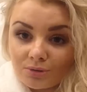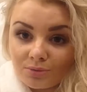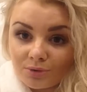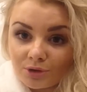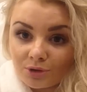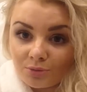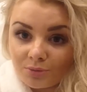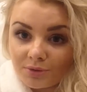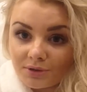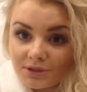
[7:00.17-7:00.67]
не
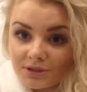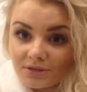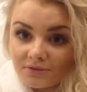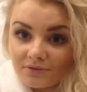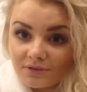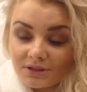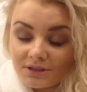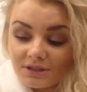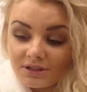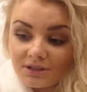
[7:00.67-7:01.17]
предупредил
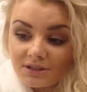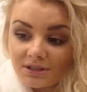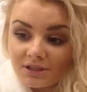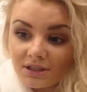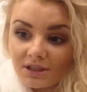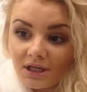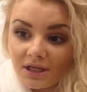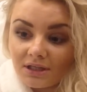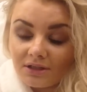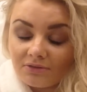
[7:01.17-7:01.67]

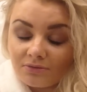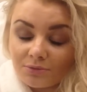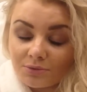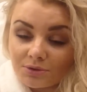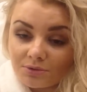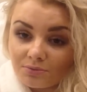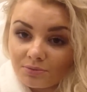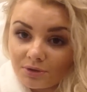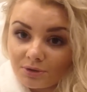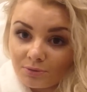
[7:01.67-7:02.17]
водителей, и они, в
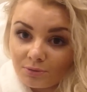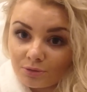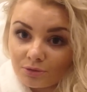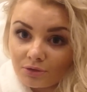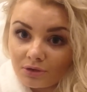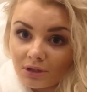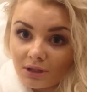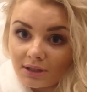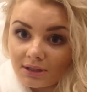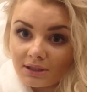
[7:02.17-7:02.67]
общем,
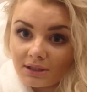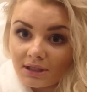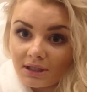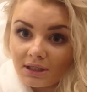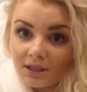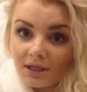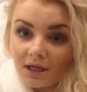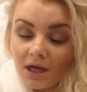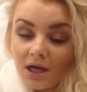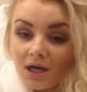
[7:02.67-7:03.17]
перепутали
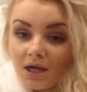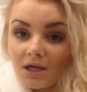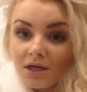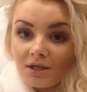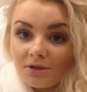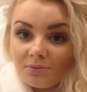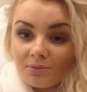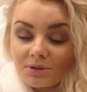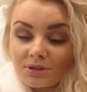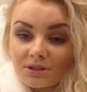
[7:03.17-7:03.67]
отели,
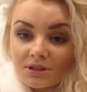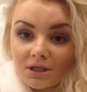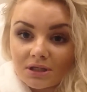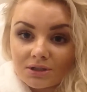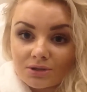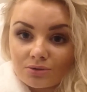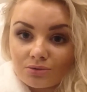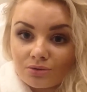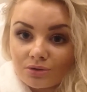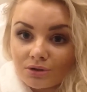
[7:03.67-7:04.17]
и вместо
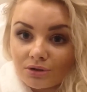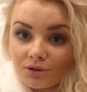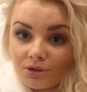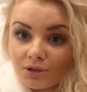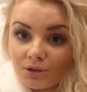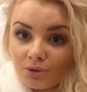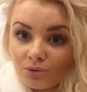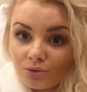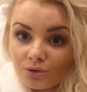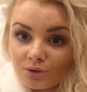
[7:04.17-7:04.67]
Азуры
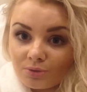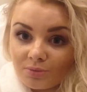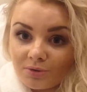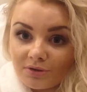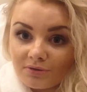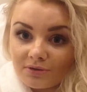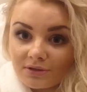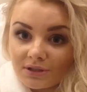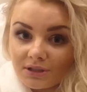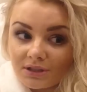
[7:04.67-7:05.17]
Делюкс
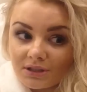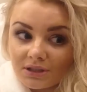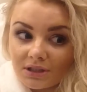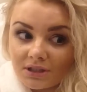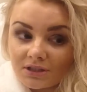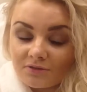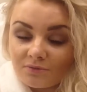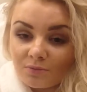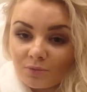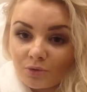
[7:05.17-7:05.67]
привезли
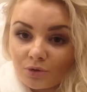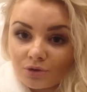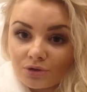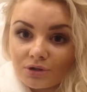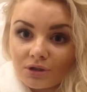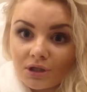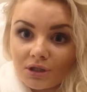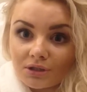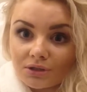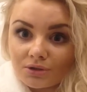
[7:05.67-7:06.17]
нас в
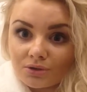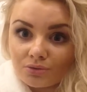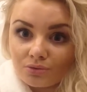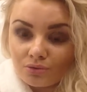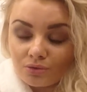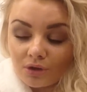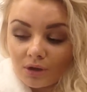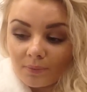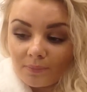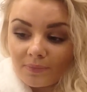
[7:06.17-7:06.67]
Порто
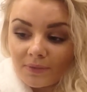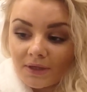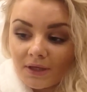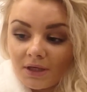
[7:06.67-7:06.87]
Азура.